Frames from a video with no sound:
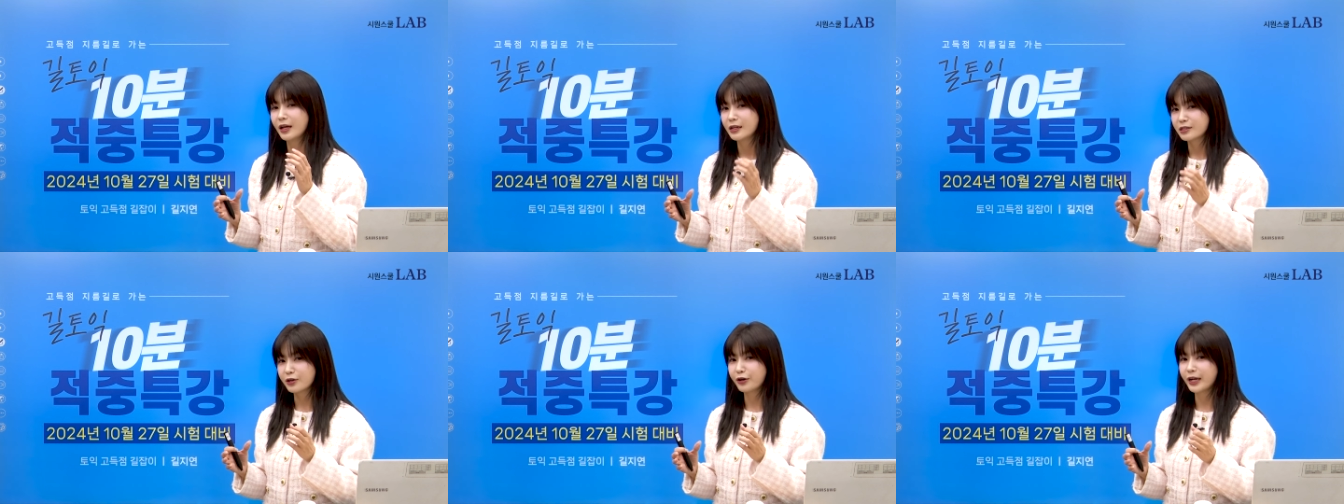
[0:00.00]

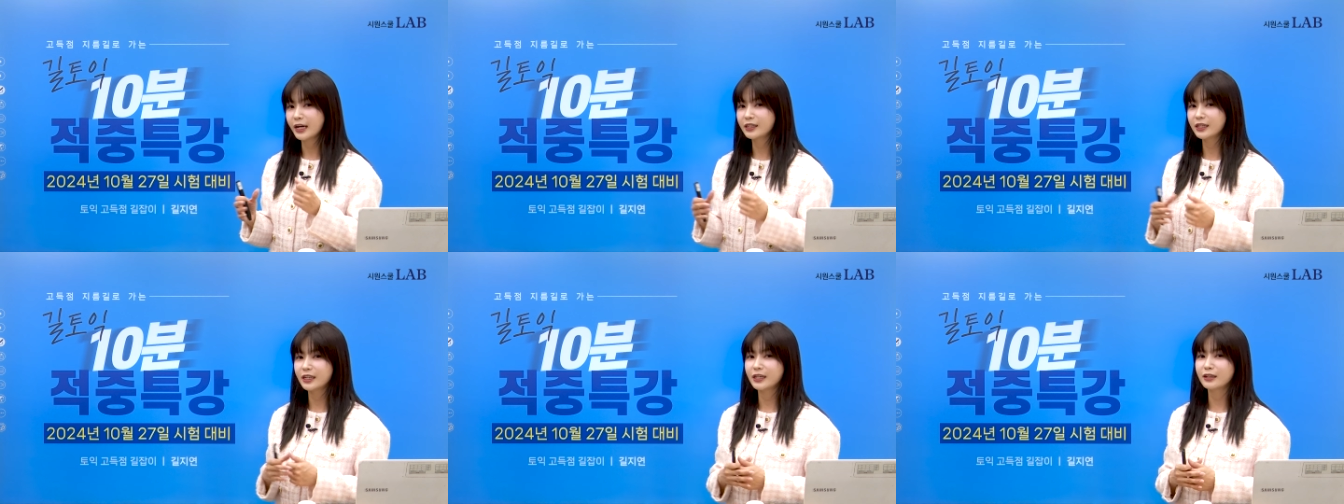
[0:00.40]

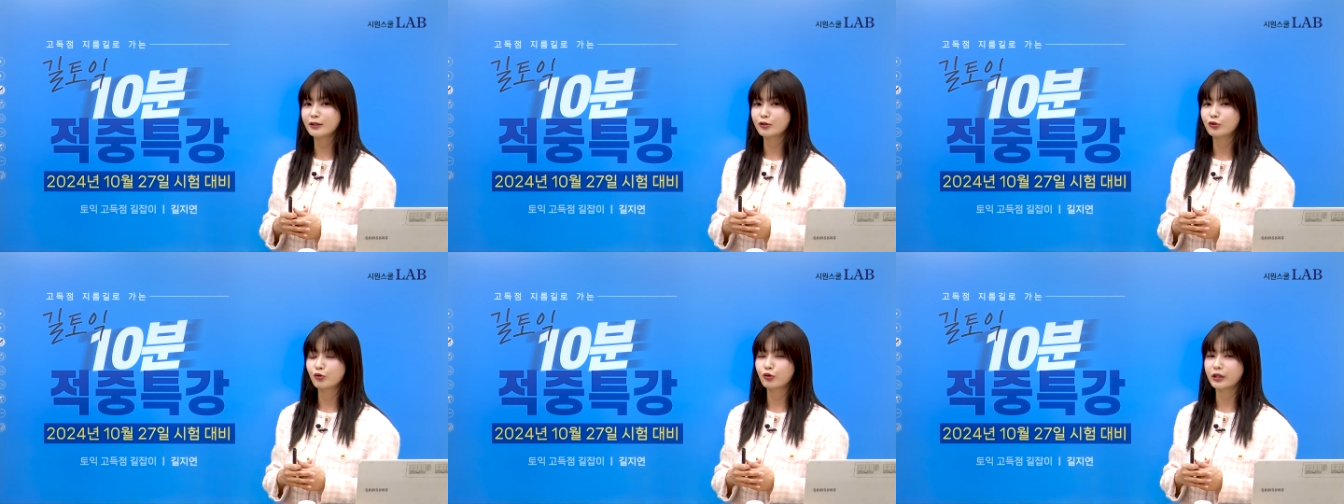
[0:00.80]
저랑은
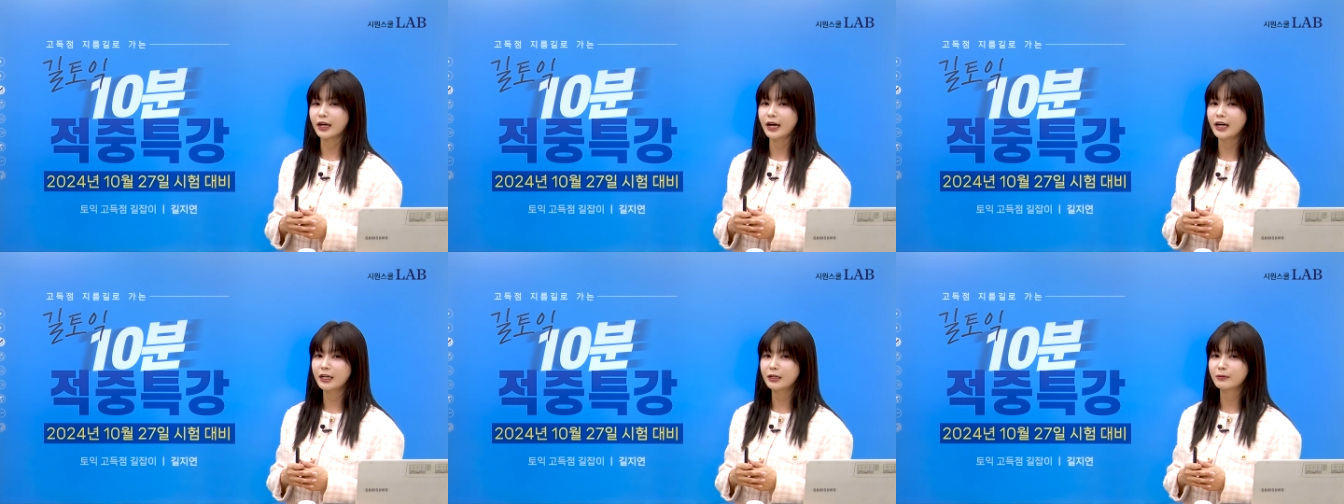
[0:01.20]
또
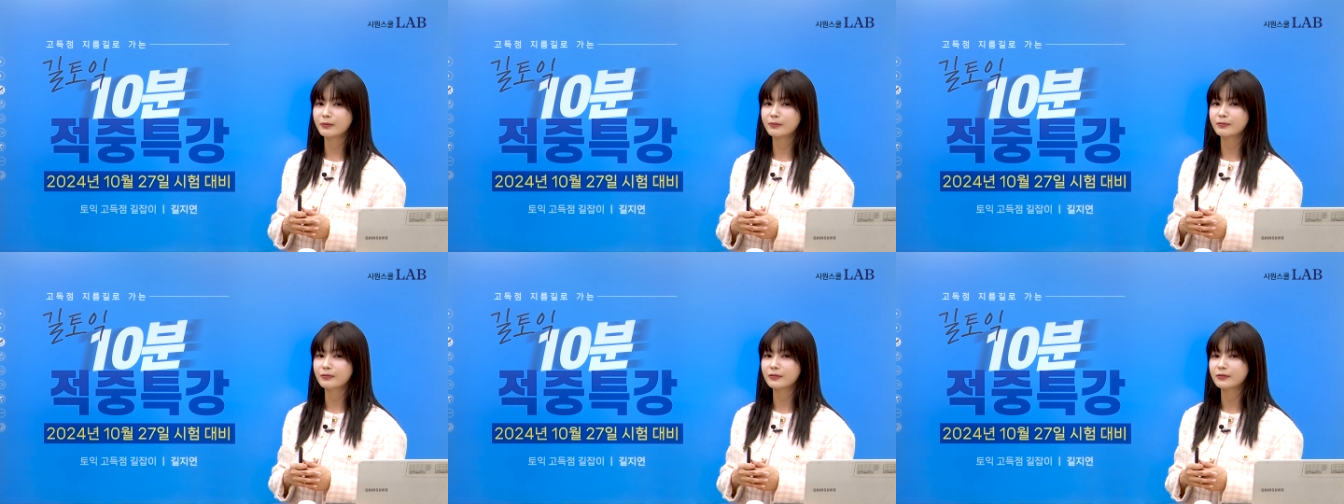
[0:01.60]

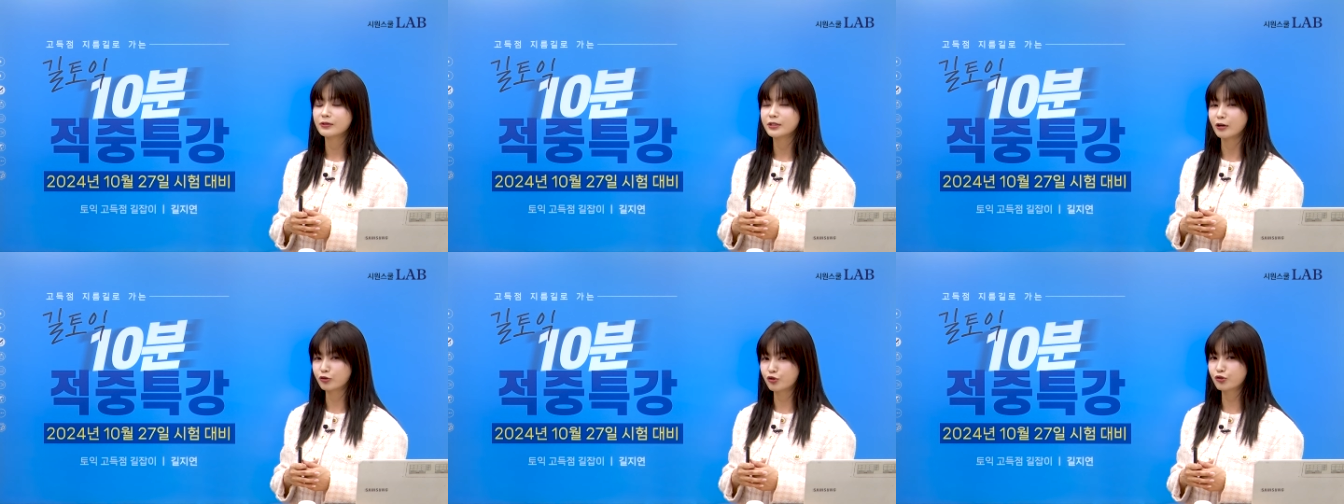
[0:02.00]
다음
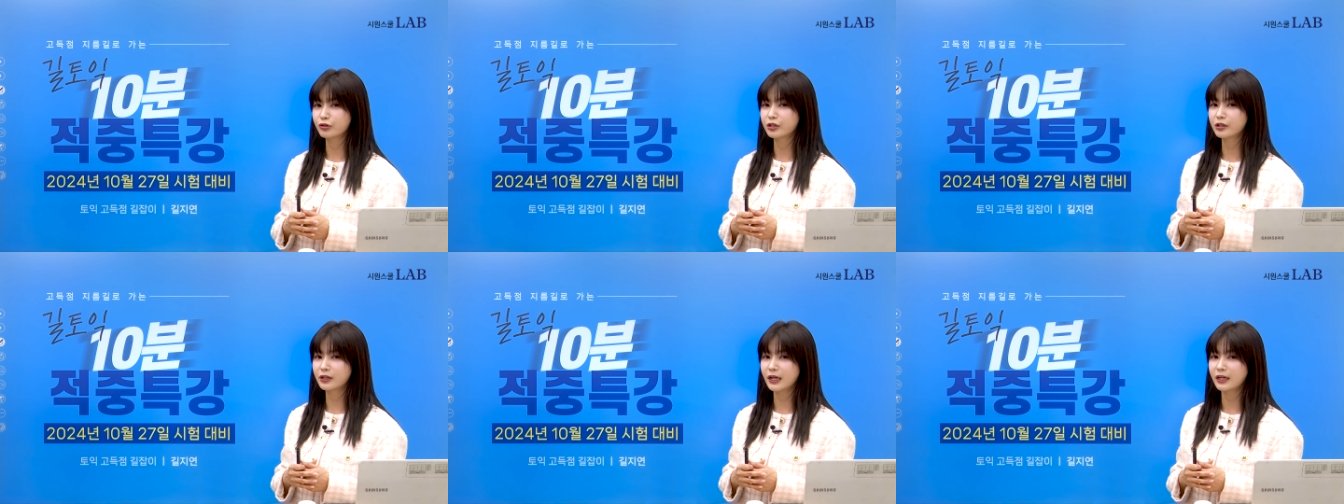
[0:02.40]
적중
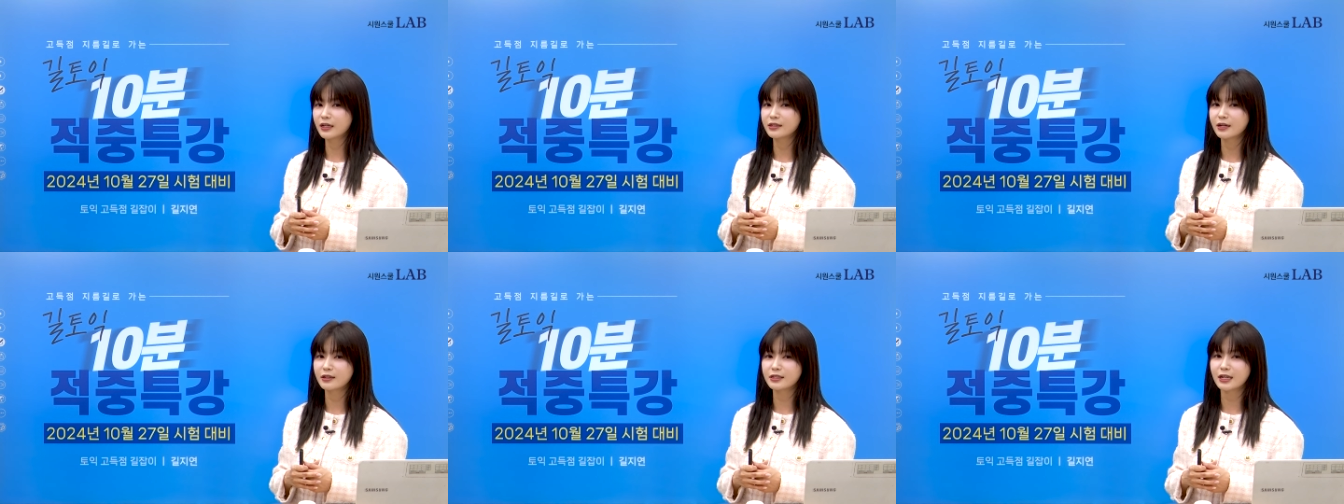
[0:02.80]

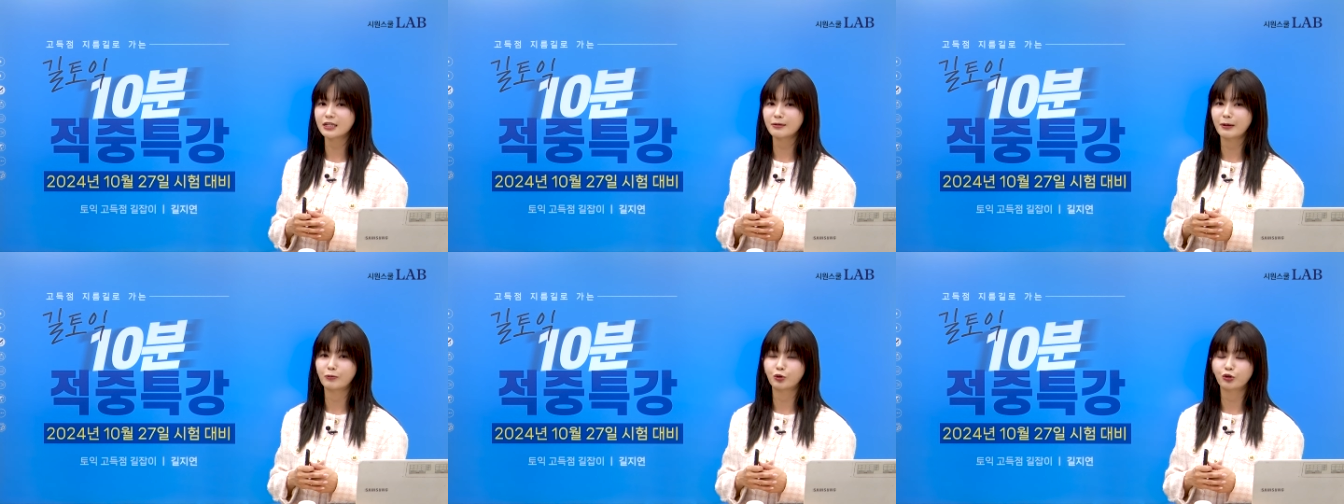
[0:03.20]
특강에서
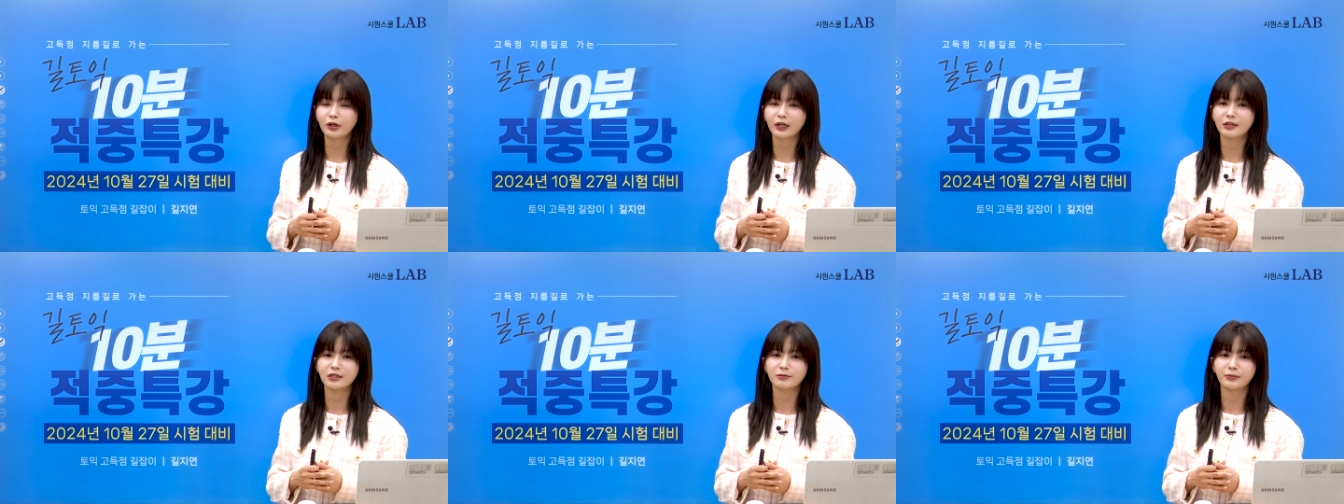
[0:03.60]
찾아뵙도록
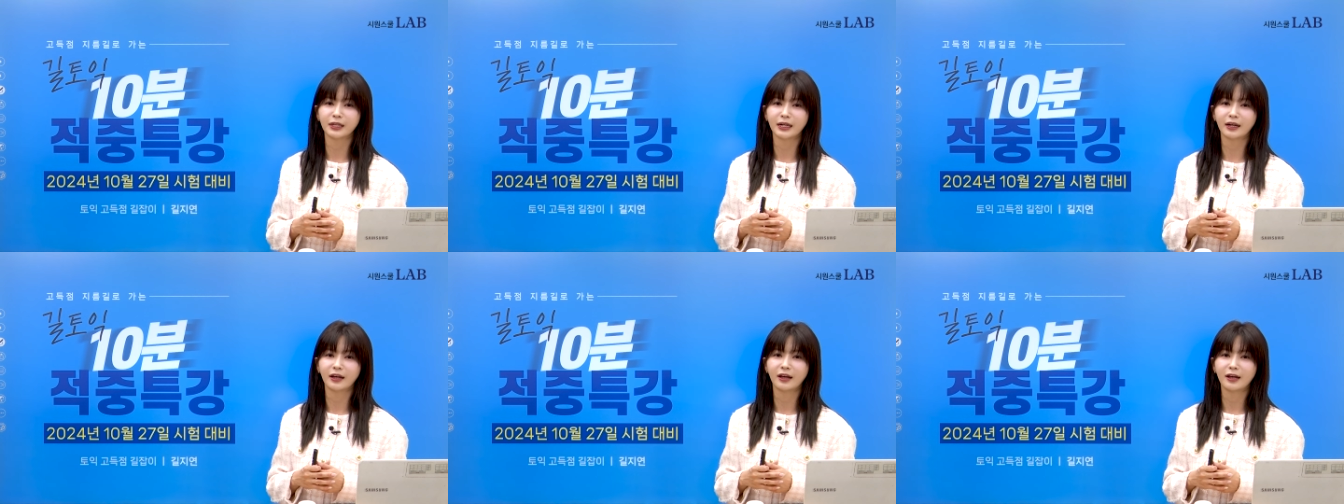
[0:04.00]

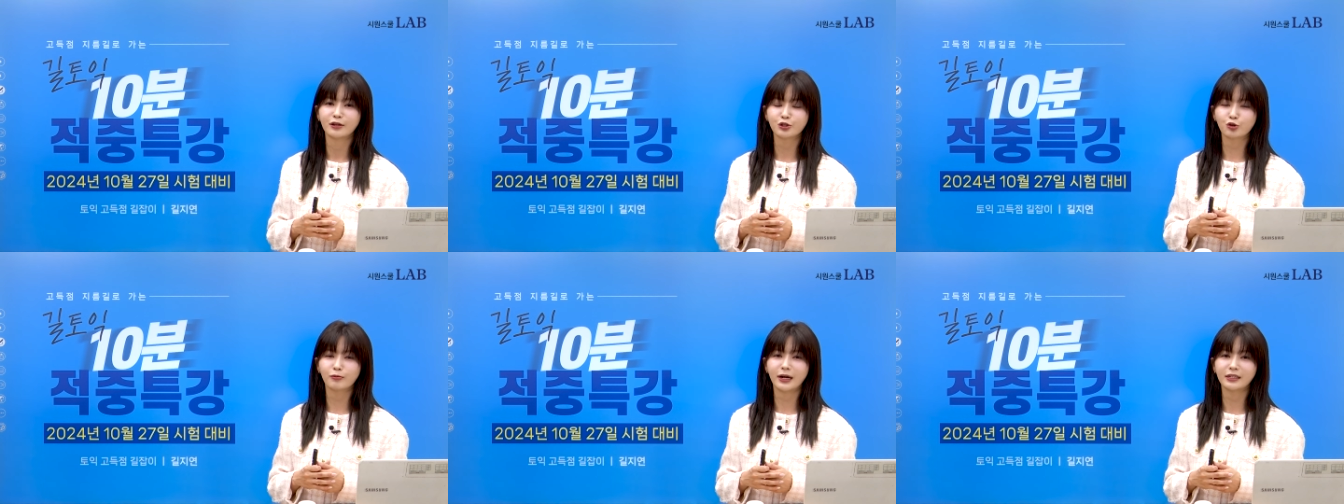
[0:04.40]
하겠습니다.
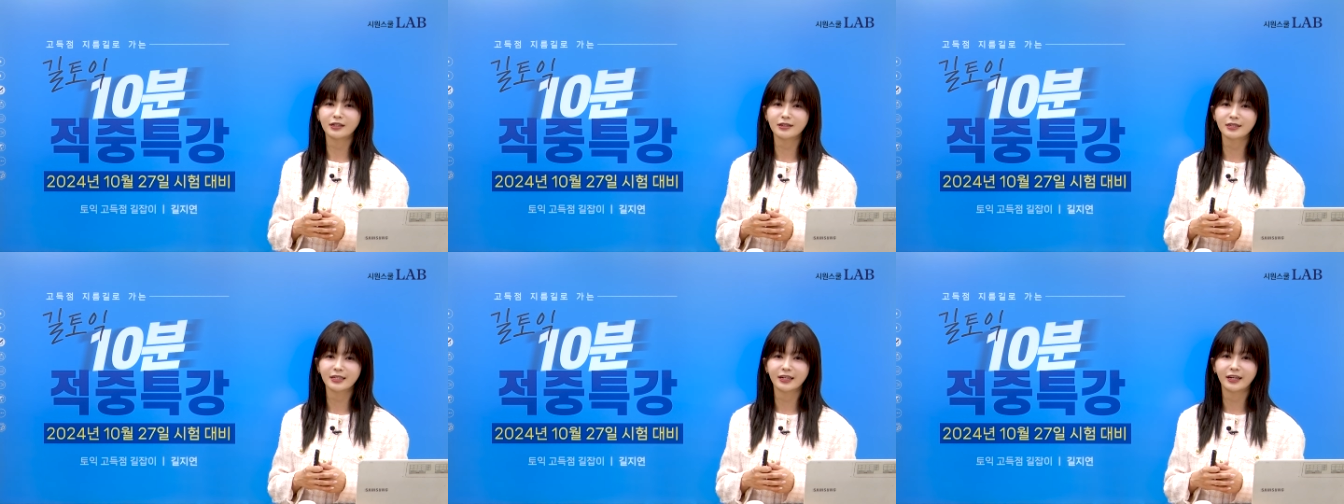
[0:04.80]
수고
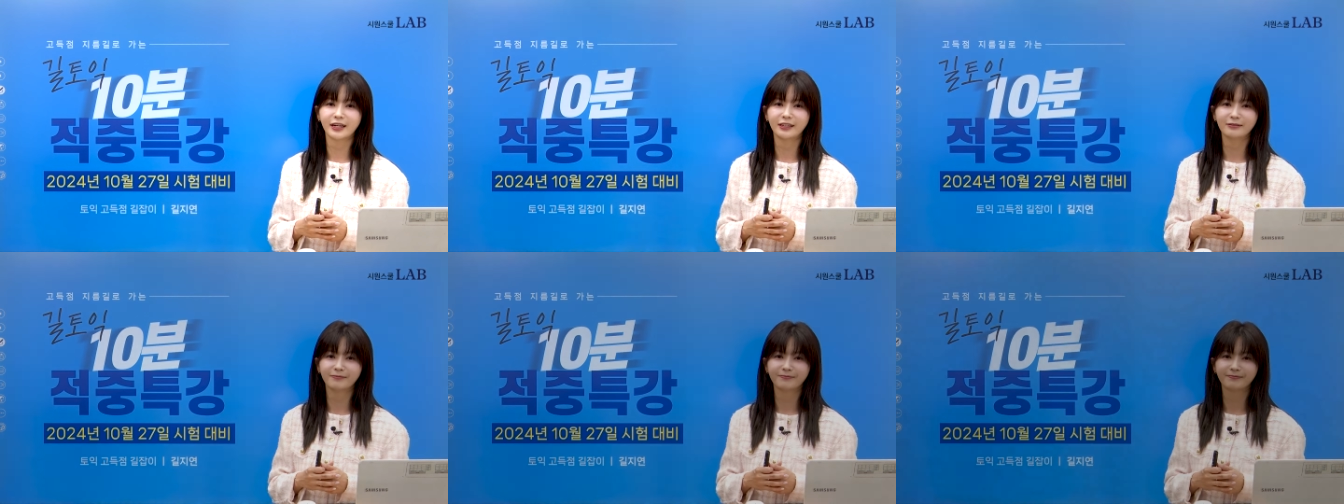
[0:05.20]

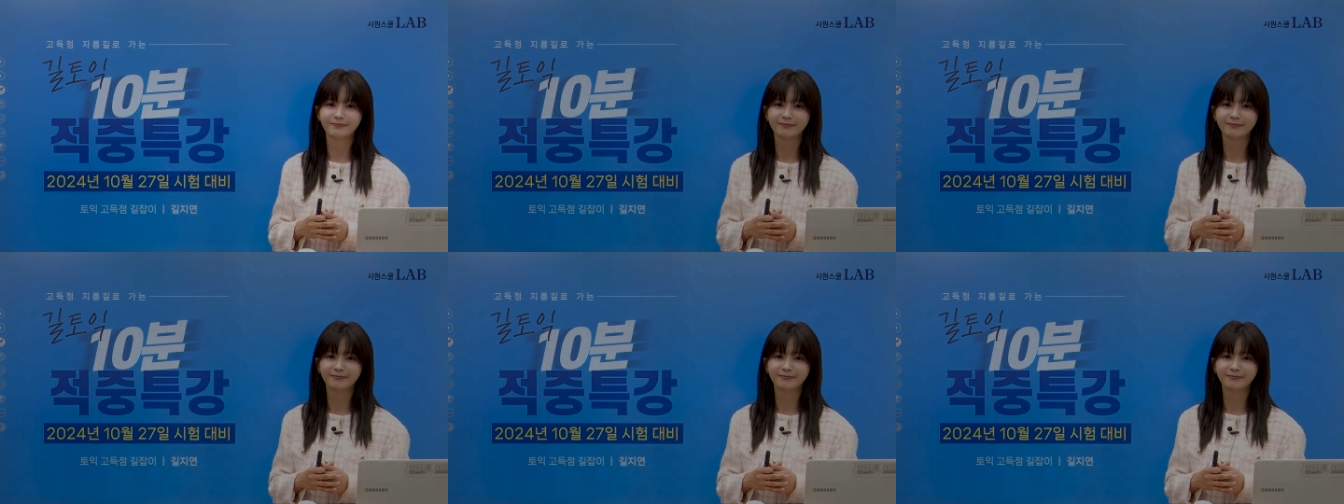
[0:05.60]
많으셨어요.